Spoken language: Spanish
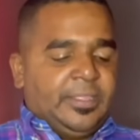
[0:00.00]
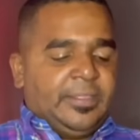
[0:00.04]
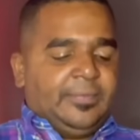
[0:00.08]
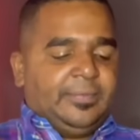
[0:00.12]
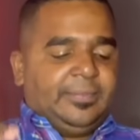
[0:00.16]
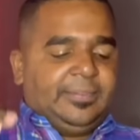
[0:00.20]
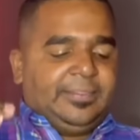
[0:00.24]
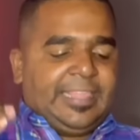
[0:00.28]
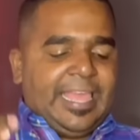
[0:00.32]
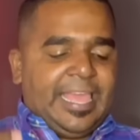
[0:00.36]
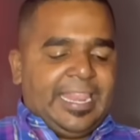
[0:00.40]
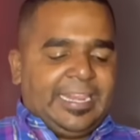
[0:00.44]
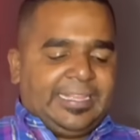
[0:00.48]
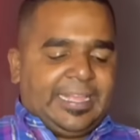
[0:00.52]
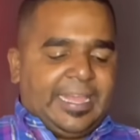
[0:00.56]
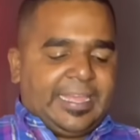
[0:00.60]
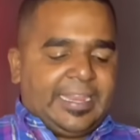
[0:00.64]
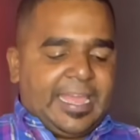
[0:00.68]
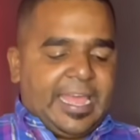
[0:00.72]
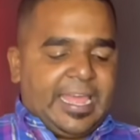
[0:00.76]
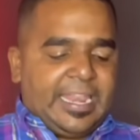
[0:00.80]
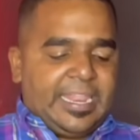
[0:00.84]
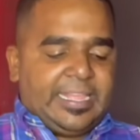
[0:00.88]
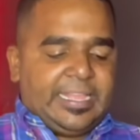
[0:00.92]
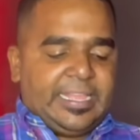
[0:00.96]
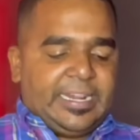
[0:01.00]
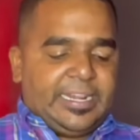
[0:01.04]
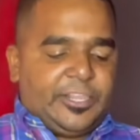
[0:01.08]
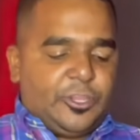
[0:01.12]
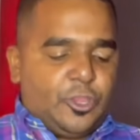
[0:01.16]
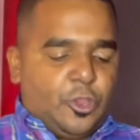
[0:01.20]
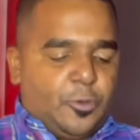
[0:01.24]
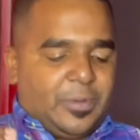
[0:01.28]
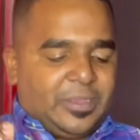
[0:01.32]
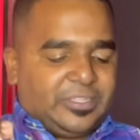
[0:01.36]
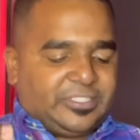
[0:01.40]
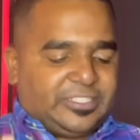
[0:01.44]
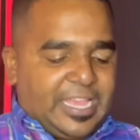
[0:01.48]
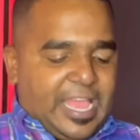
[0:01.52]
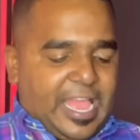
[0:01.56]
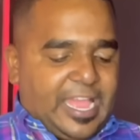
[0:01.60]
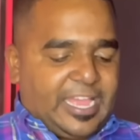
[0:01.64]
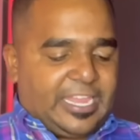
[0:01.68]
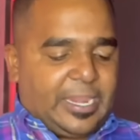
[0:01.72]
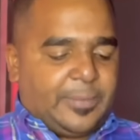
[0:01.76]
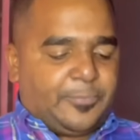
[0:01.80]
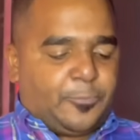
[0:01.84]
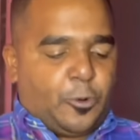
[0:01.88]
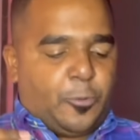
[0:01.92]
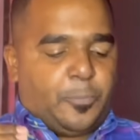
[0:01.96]
del canal en el río
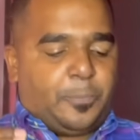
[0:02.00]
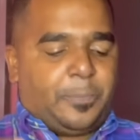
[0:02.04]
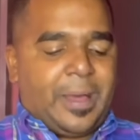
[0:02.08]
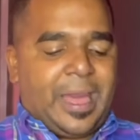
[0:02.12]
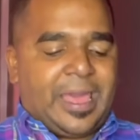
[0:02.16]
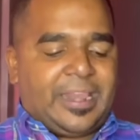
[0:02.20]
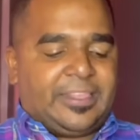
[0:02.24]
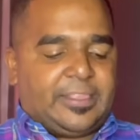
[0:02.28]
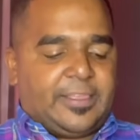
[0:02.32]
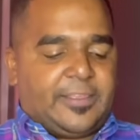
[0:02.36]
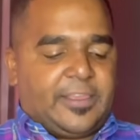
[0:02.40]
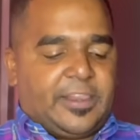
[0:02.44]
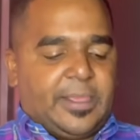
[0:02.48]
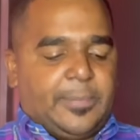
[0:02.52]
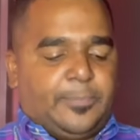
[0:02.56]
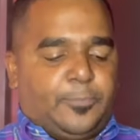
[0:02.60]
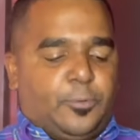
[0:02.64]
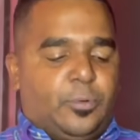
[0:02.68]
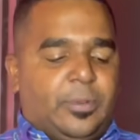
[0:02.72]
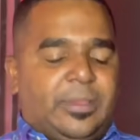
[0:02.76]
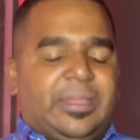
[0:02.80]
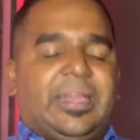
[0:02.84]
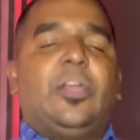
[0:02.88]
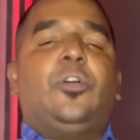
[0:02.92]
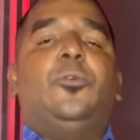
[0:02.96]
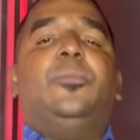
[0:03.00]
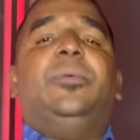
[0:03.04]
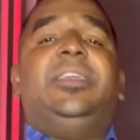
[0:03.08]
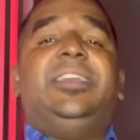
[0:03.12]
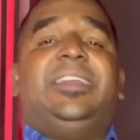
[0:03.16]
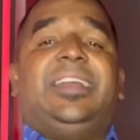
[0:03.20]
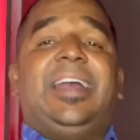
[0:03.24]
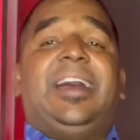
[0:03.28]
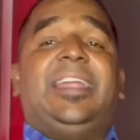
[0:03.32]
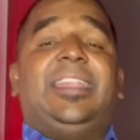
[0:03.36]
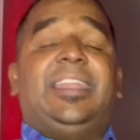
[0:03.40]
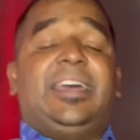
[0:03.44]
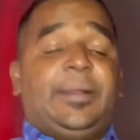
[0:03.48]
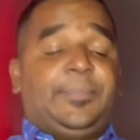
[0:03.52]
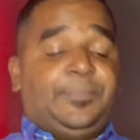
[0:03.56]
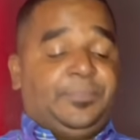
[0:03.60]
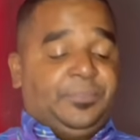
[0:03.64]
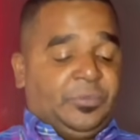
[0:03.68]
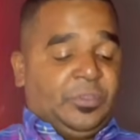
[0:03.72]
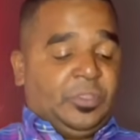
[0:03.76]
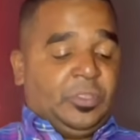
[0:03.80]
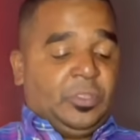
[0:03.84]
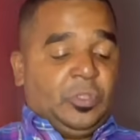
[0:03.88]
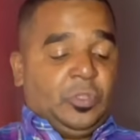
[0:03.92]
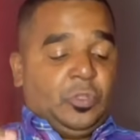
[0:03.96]
Masacre por parte de República Dominicana
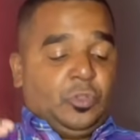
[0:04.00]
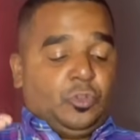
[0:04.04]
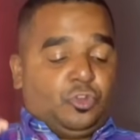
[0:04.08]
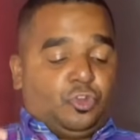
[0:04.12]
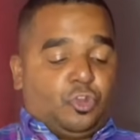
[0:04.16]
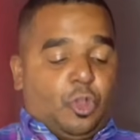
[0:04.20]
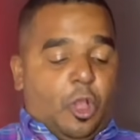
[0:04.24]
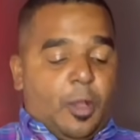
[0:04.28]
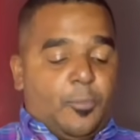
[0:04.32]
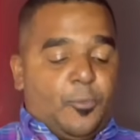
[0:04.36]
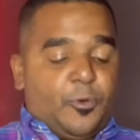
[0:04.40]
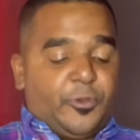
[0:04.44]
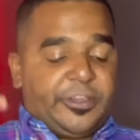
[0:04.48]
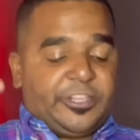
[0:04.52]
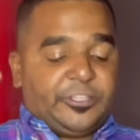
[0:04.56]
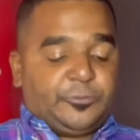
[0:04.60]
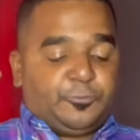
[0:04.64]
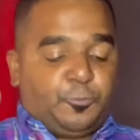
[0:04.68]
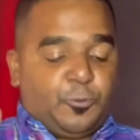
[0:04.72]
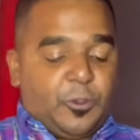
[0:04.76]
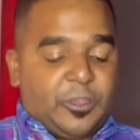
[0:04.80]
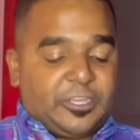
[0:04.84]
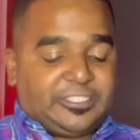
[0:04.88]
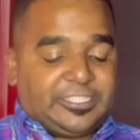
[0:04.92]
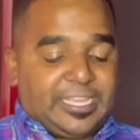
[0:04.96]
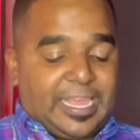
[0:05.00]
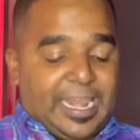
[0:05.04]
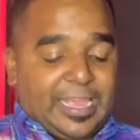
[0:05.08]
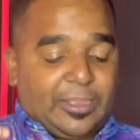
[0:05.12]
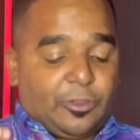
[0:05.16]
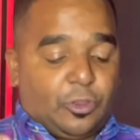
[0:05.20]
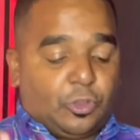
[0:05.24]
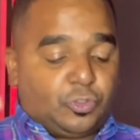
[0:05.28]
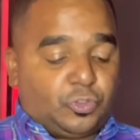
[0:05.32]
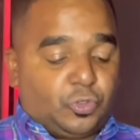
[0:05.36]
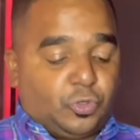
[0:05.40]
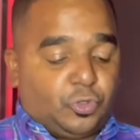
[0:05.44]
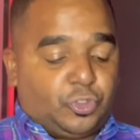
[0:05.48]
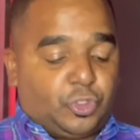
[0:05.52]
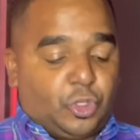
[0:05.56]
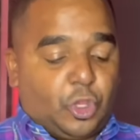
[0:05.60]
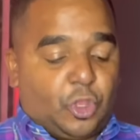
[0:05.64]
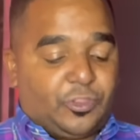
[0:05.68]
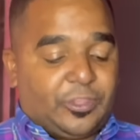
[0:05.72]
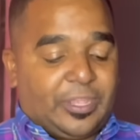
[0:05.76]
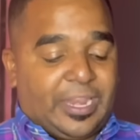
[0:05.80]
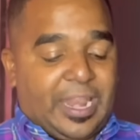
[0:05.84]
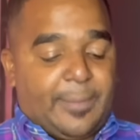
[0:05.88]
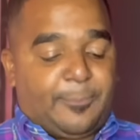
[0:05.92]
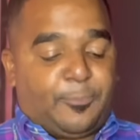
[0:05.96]
como respuesta a la
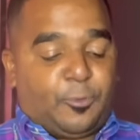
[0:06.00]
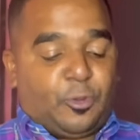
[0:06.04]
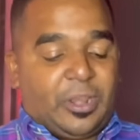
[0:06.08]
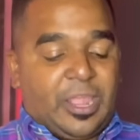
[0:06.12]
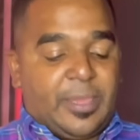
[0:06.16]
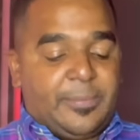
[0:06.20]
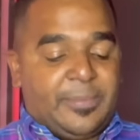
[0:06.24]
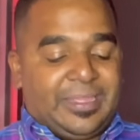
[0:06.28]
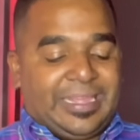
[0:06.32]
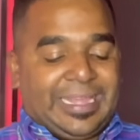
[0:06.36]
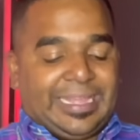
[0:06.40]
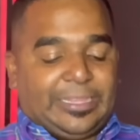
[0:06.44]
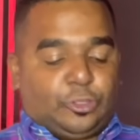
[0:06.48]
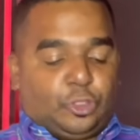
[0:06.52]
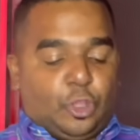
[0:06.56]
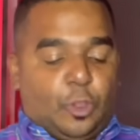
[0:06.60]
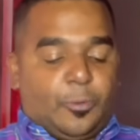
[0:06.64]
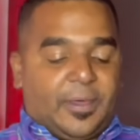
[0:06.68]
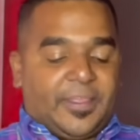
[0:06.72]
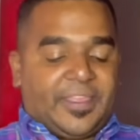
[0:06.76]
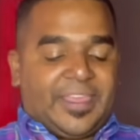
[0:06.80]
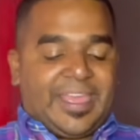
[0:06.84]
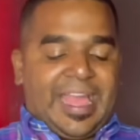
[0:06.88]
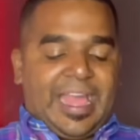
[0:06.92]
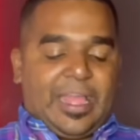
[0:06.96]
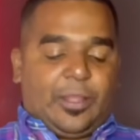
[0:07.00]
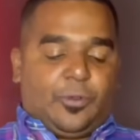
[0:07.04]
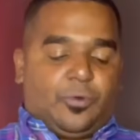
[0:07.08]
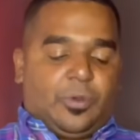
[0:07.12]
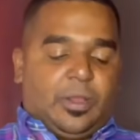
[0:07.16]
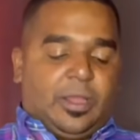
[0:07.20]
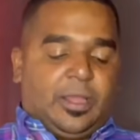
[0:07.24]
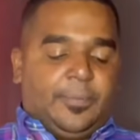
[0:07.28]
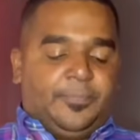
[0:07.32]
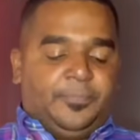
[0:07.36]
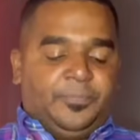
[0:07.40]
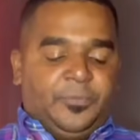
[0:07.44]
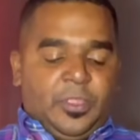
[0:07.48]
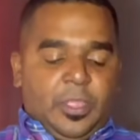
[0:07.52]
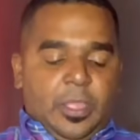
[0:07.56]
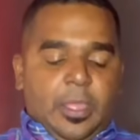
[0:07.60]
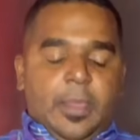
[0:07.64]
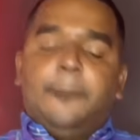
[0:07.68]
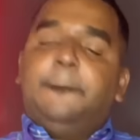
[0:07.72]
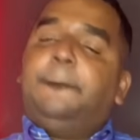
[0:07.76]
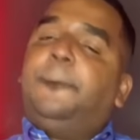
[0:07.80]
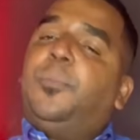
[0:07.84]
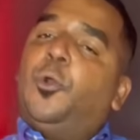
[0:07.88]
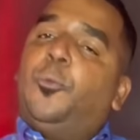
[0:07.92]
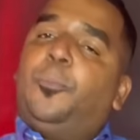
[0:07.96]
construcción de la polémica toma de agua
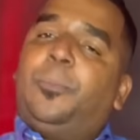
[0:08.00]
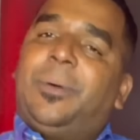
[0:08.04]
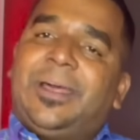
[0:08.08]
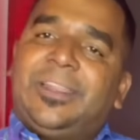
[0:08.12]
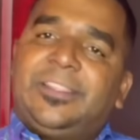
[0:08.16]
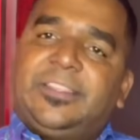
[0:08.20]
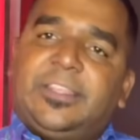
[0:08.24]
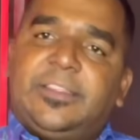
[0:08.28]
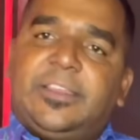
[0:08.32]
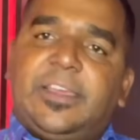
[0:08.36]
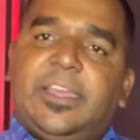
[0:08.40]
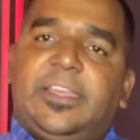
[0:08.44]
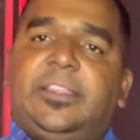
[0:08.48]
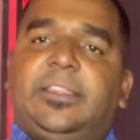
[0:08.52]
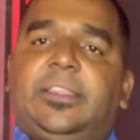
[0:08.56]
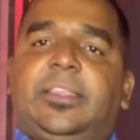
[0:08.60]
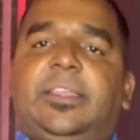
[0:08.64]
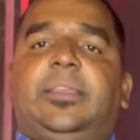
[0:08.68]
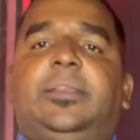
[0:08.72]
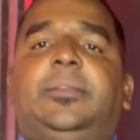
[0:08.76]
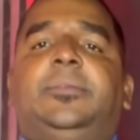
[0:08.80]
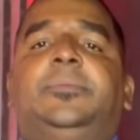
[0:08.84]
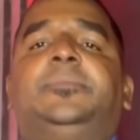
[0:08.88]
por parte de Haití.